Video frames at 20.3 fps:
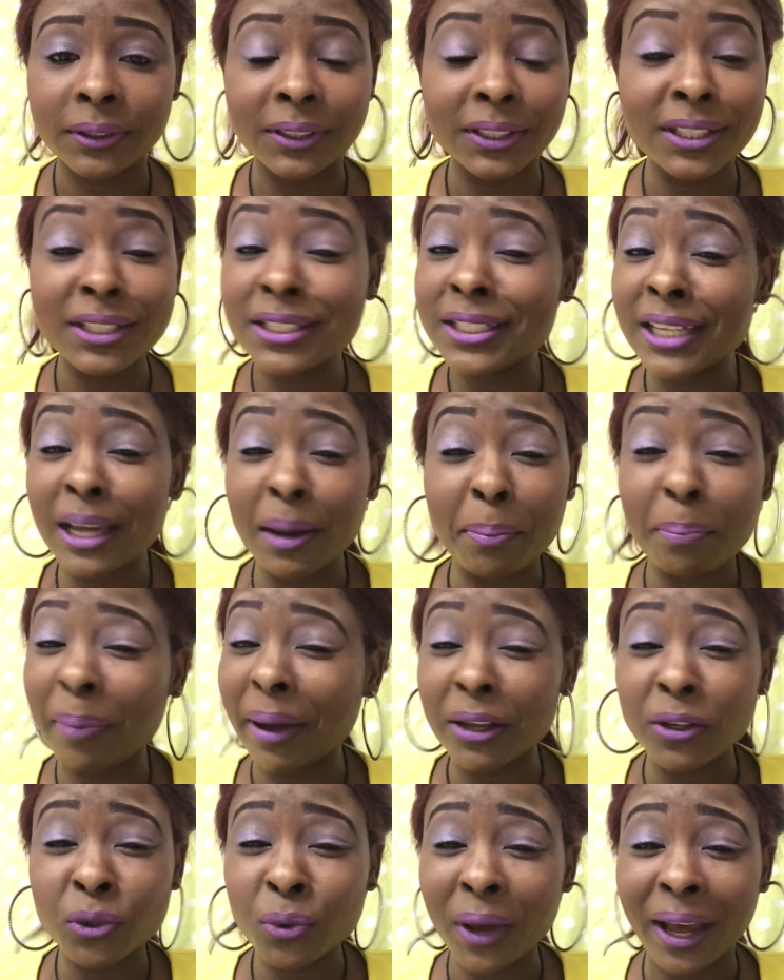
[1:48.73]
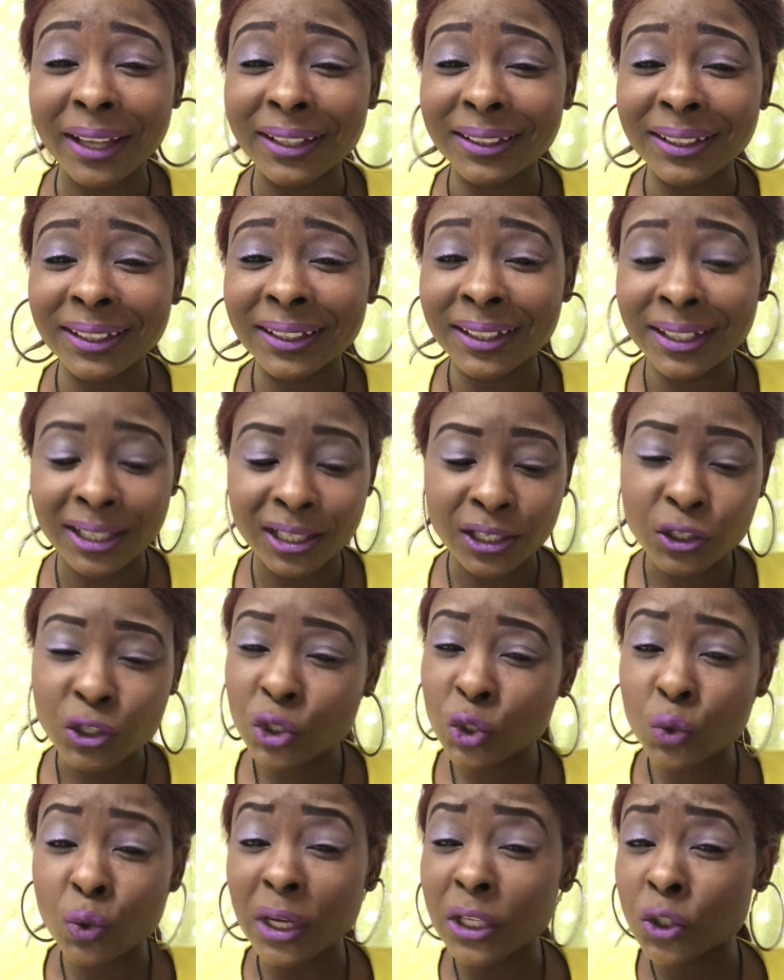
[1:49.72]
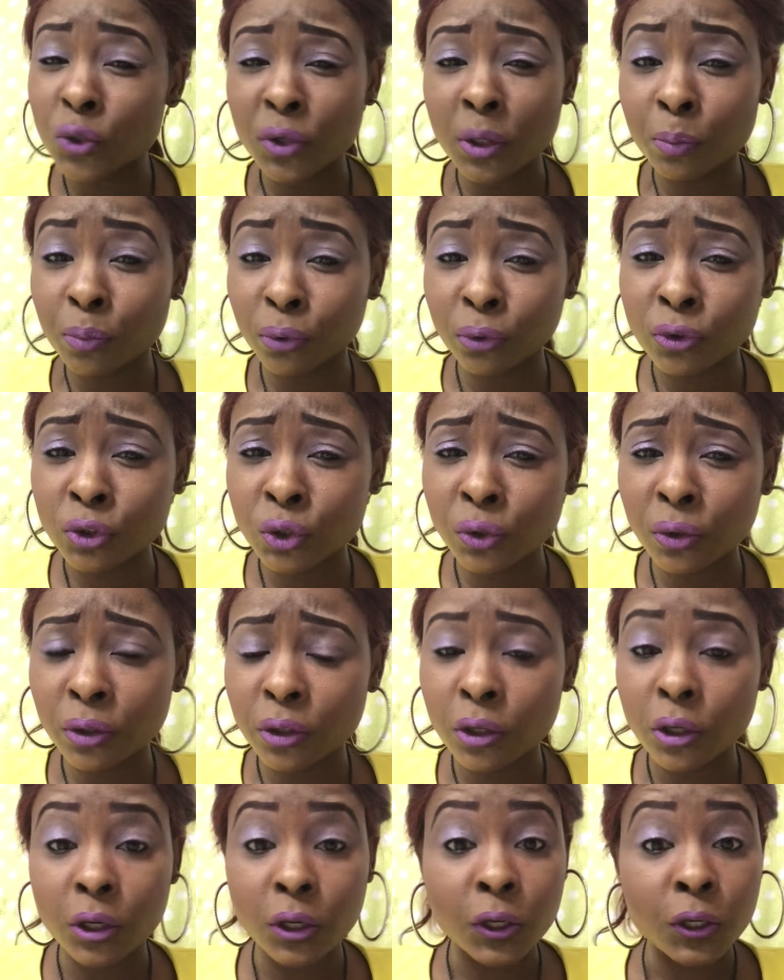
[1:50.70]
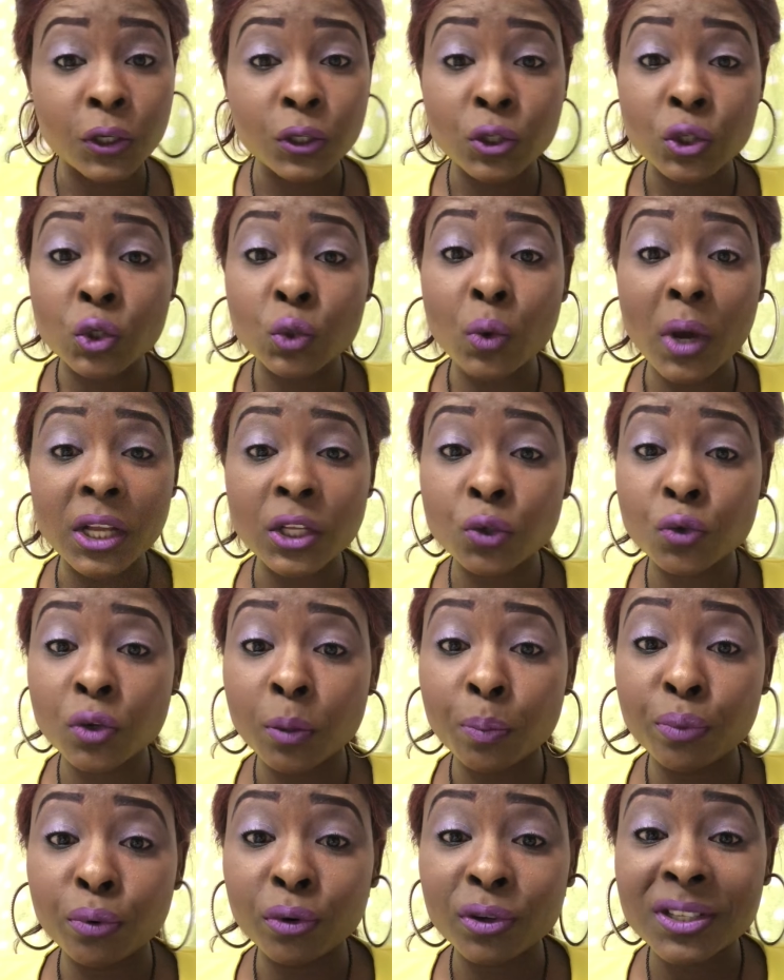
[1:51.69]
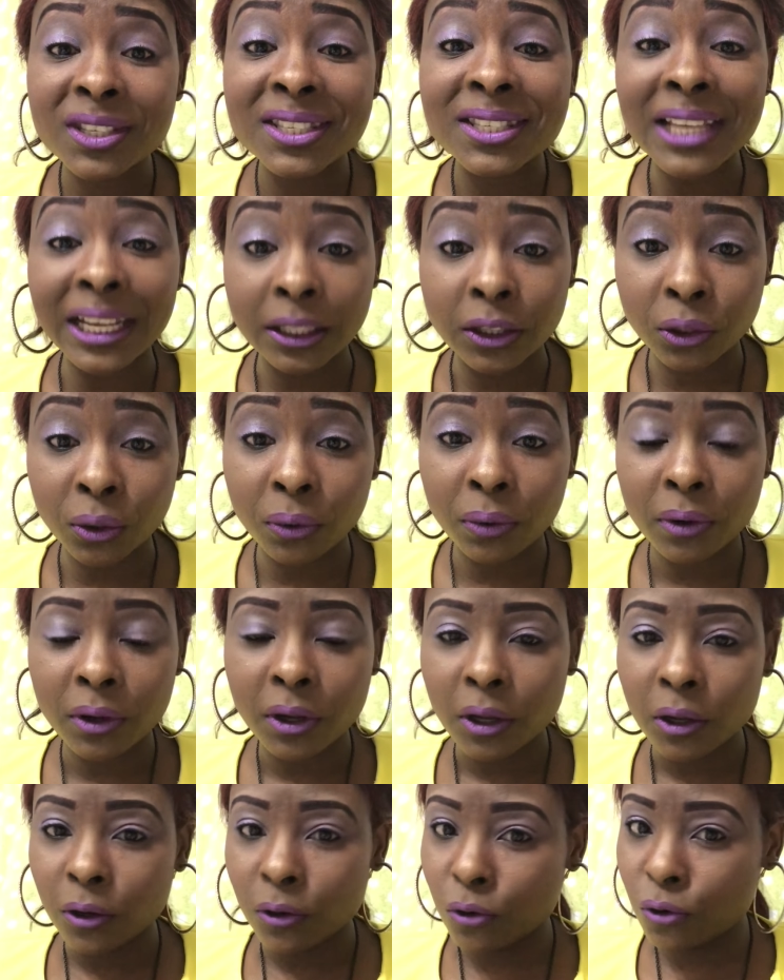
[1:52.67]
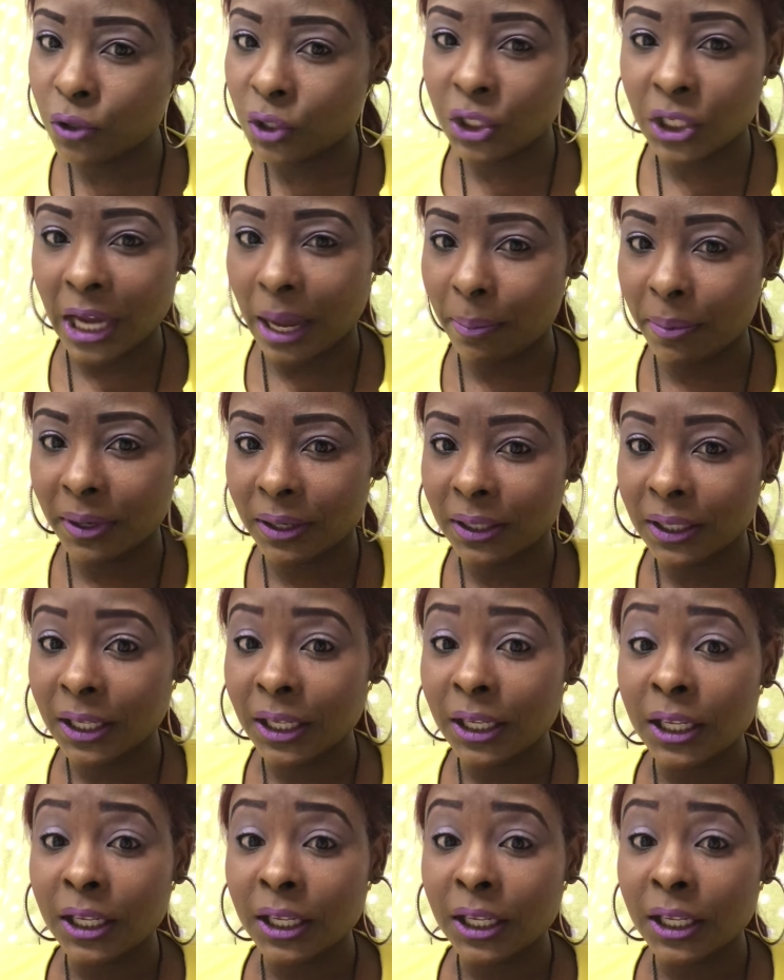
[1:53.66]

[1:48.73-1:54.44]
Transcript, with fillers: Il n'y a pas de athée. Soit tu es pour Dieu, soit tu es pour Satan, le diable.